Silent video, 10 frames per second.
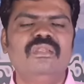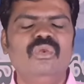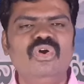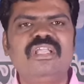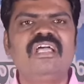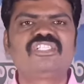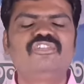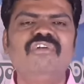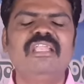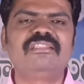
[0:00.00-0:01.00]
లోకా
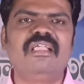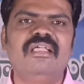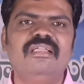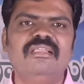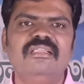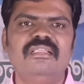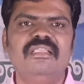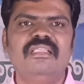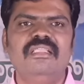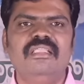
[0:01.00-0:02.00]
సువార్త
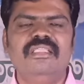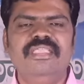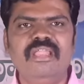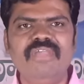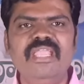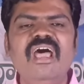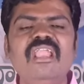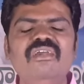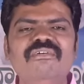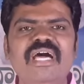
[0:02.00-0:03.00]
ఇరవై
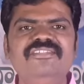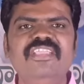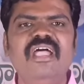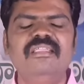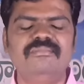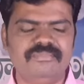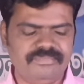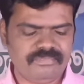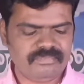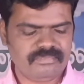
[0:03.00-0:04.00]
నాలుగవ అధ్యాయం
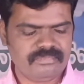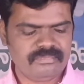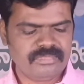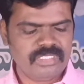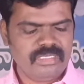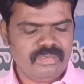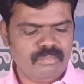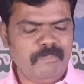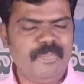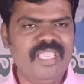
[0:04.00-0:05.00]

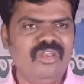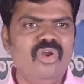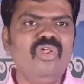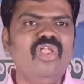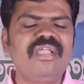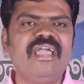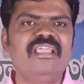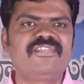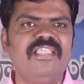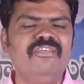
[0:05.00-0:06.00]
ముప్పై రెండులో కన
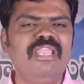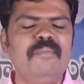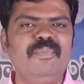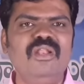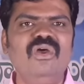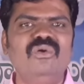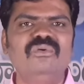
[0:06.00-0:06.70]
చదివినప్పుడు